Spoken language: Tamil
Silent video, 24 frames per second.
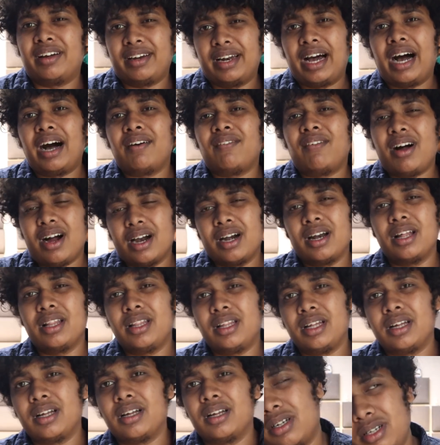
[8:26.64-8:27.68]
நான் நான்
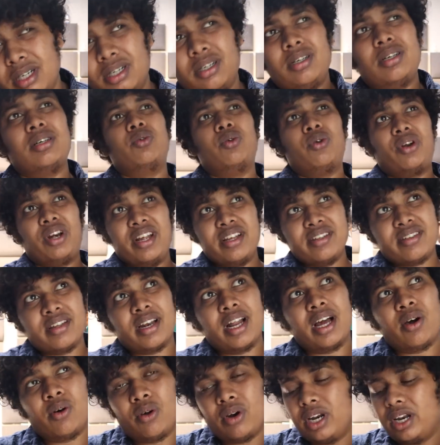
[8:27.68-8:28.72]
வாங்கினதுக்கு
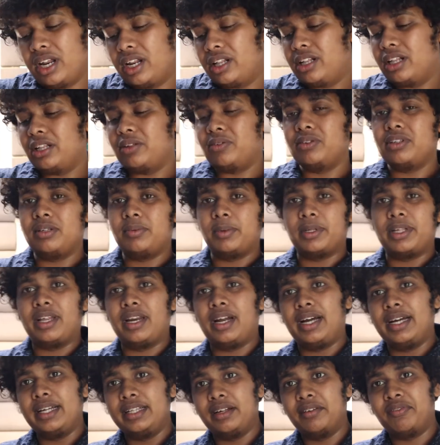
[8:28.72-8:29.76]
ரீசனாக ஒரு நிறுவது வந்து
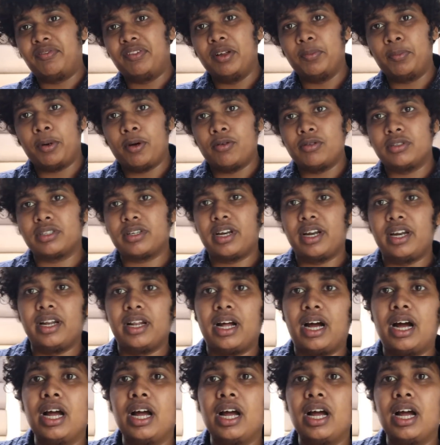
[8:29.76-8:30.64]
பார்த்தீங்கன்னா இந்த ஃப்ளிப் அவுட் ஸ்க்ரீன்